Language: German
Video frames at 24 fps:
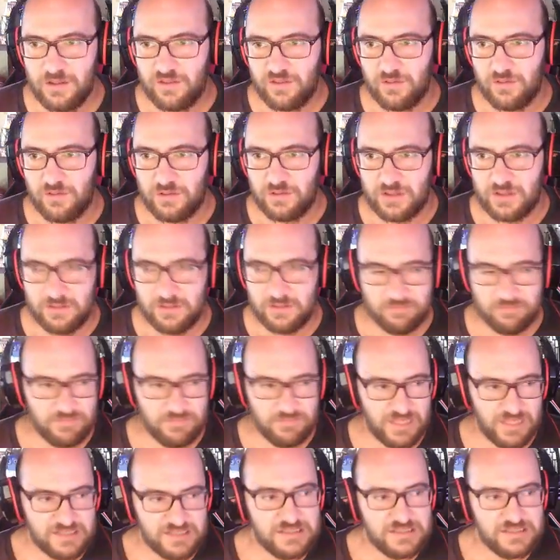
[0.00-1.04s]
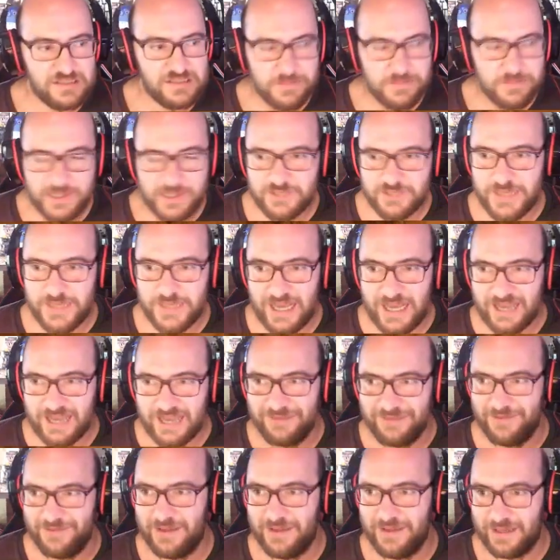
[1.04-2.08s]
So, das ist zum Beispiel
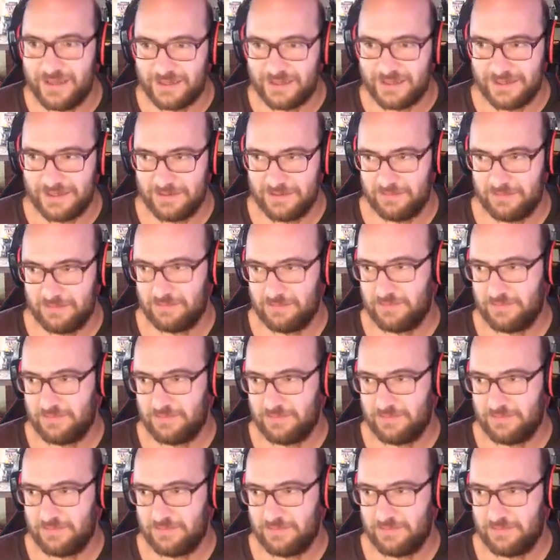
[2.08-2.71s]
ein Weg,